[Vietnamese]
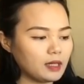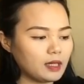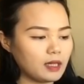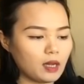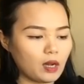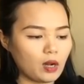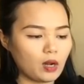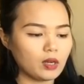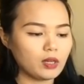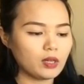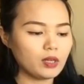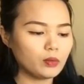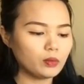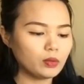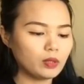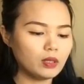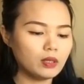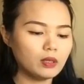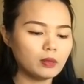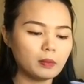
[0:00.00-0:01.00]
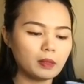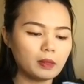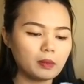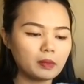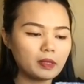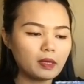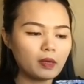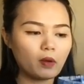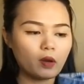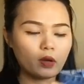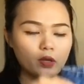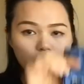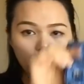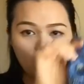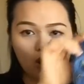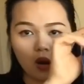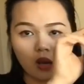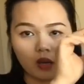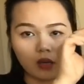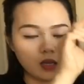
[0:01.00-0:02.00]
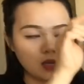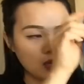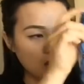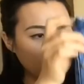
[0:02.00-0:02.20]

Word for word: thì họ yêu thương mình, bắt đầu họ soạn.